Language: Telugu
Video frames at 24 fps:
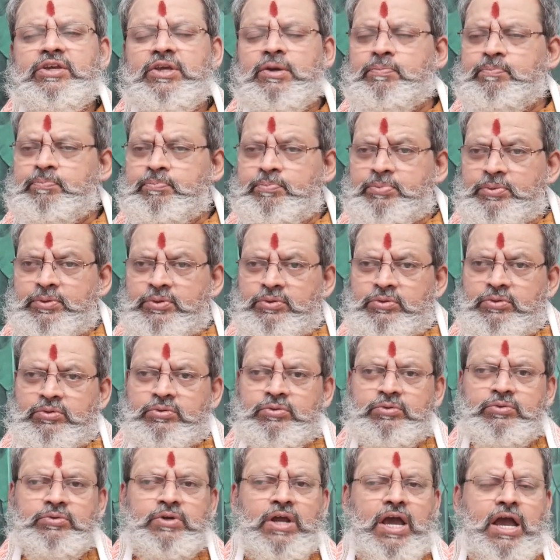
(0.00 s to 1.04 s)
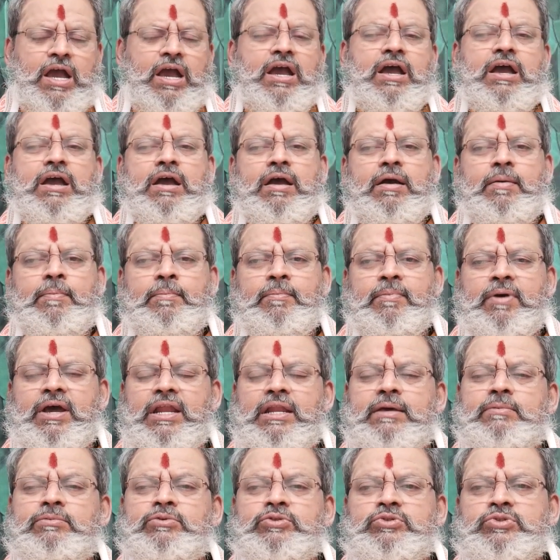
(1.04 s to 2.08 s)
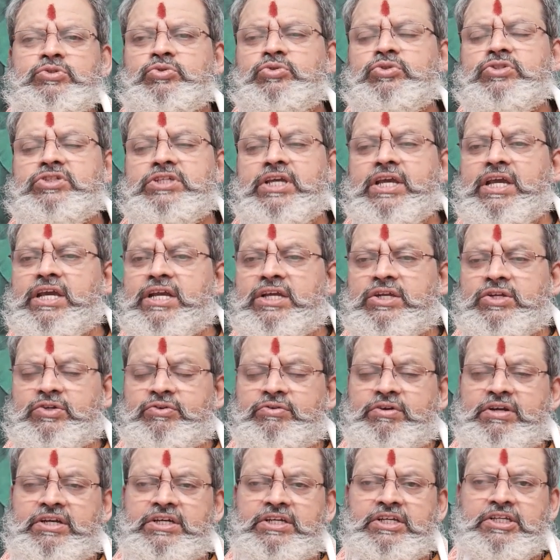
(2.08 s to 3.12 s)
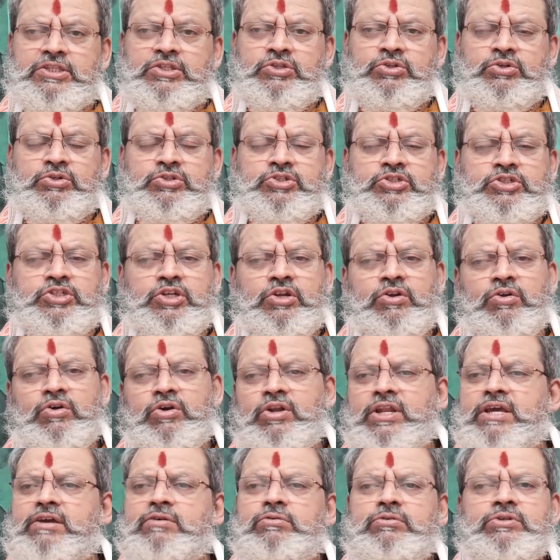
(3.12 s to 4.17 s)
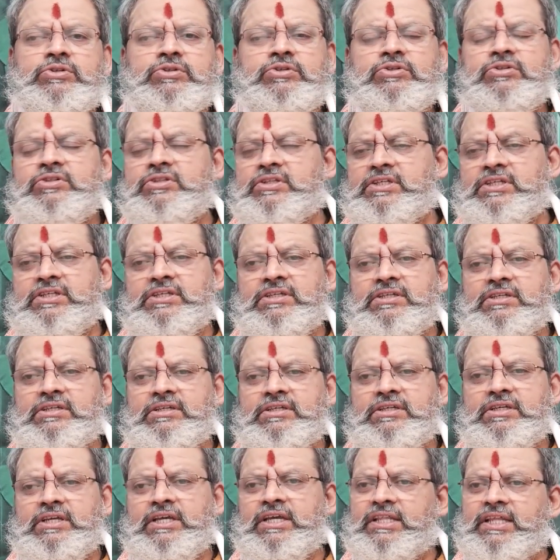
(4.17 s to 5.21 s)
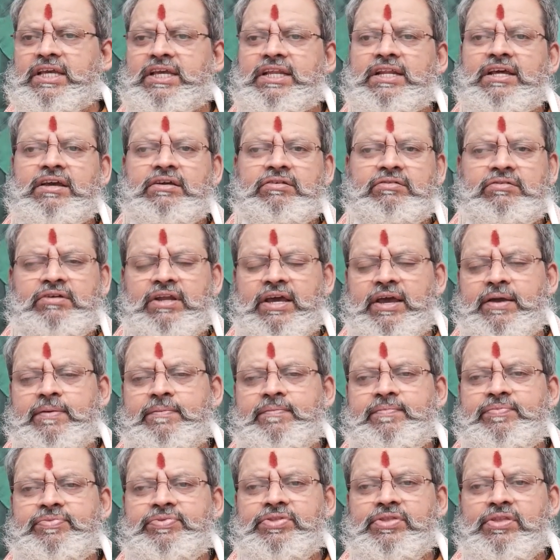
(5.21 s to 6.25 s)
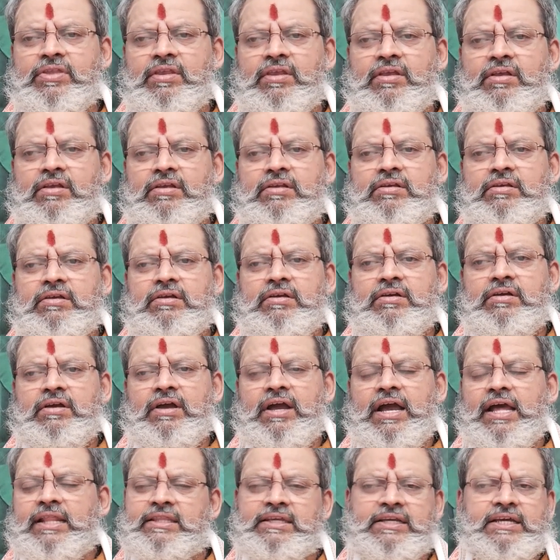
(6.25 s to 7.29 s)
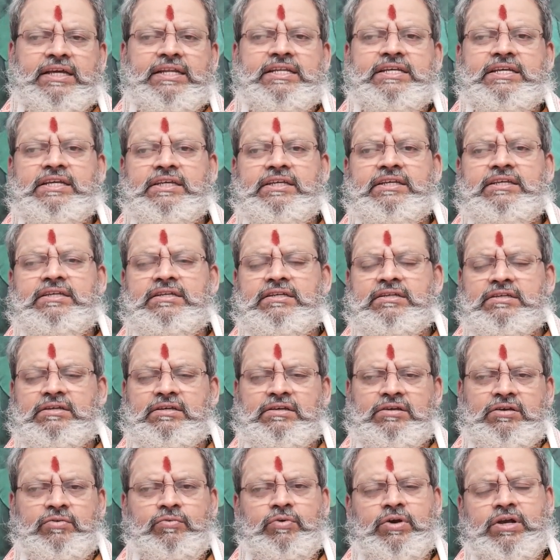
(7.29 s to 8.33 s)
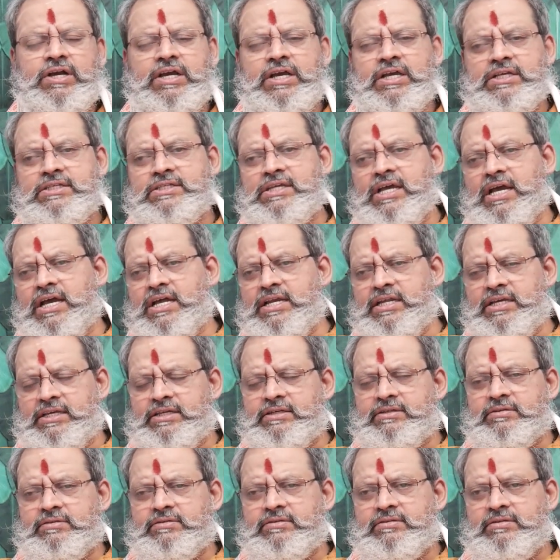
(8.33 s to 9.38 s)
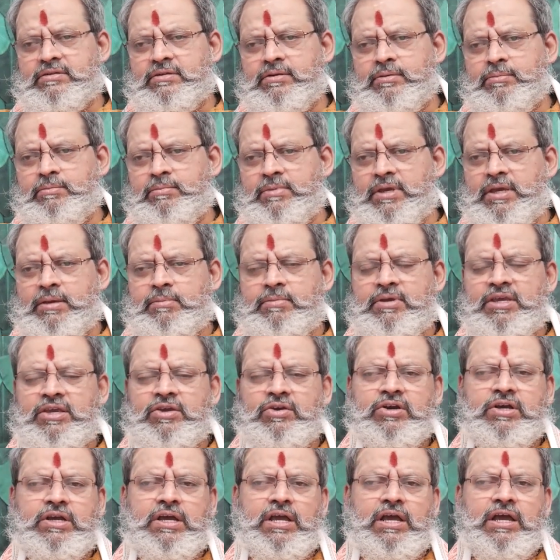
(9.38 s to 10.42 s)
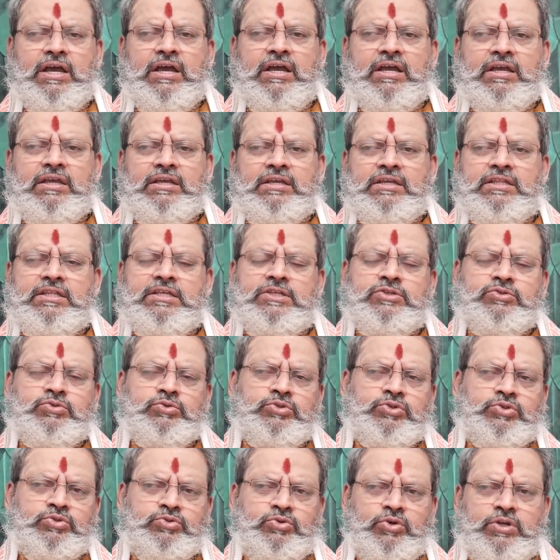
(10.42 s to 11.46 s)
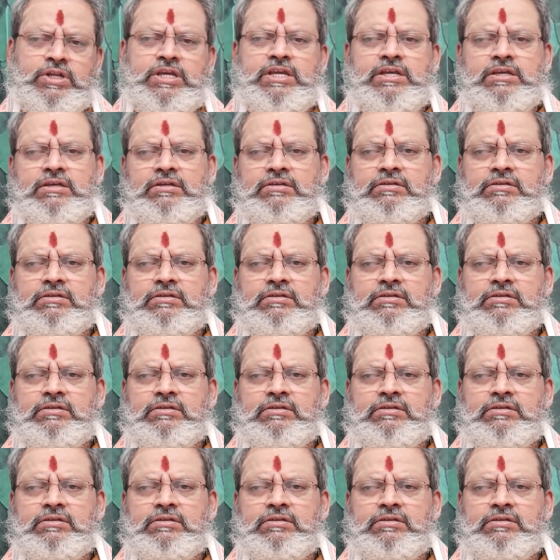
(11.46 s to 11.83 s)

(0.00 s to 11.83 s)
ఎప్పుడూ కూడా మనము చూసేటువంటి దృష్టిలోనే ఉంటుంది ఏదైనా కూడా అందుకని ఒక్కసారి మీ మీ యొక్క ఇది చూసుకొని